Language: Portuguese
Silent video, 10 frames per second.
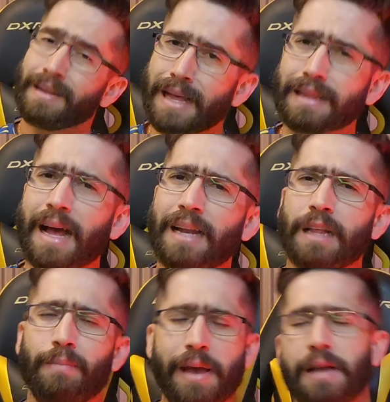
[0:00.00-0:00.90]
Detalhe
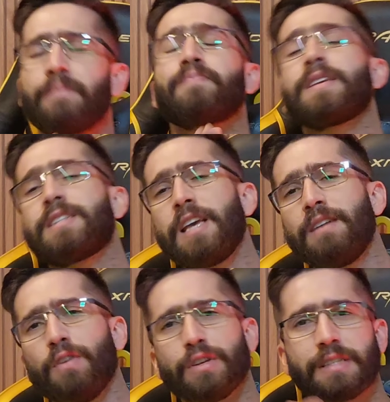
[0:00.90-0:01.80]
também, se
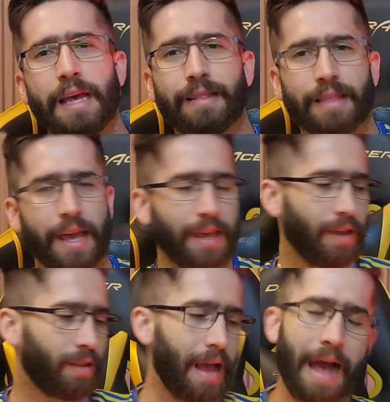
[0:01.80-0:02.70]
você
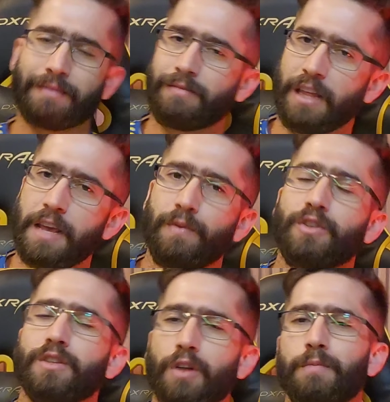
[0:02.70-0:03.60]
tem a
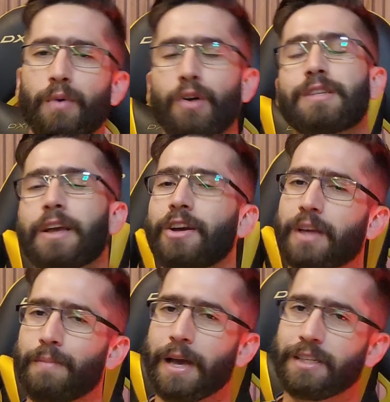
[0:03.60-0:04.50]
Tribute Stormbox, que eu acho
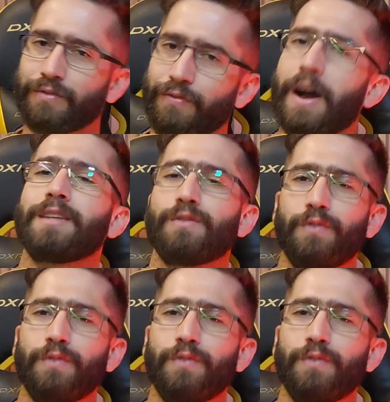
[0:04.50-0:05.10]
que é mais fácil